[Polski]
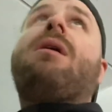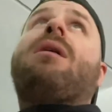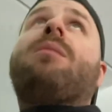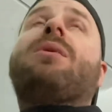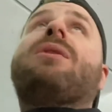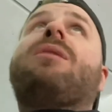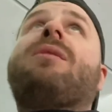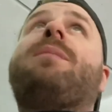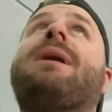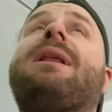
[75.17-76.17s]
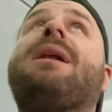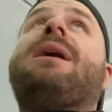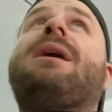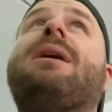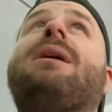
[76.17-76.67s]
pod nowe
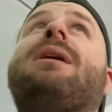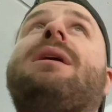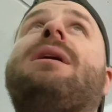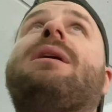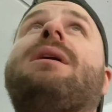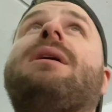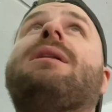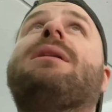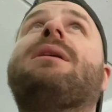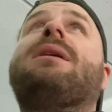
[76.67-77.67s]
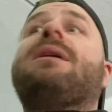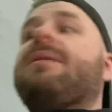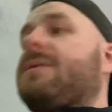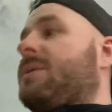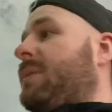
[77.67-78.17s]
panele. Tak,
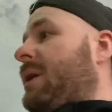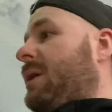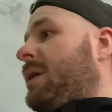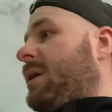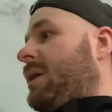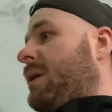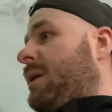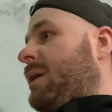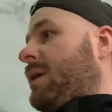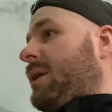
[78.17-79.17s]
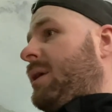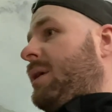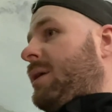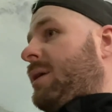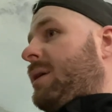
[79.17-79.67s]
w sumie.
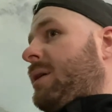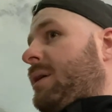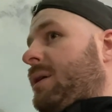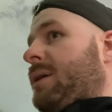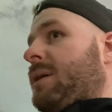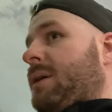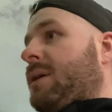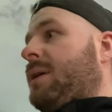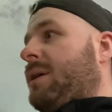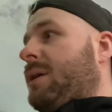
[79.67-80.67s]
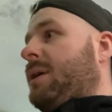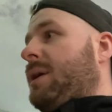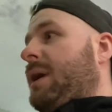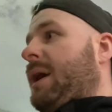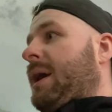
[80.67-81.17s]
E,
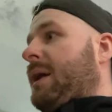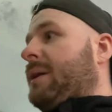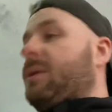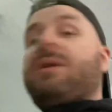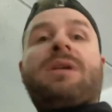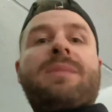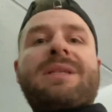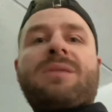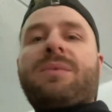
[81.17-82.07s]
a, no i chyba zrobię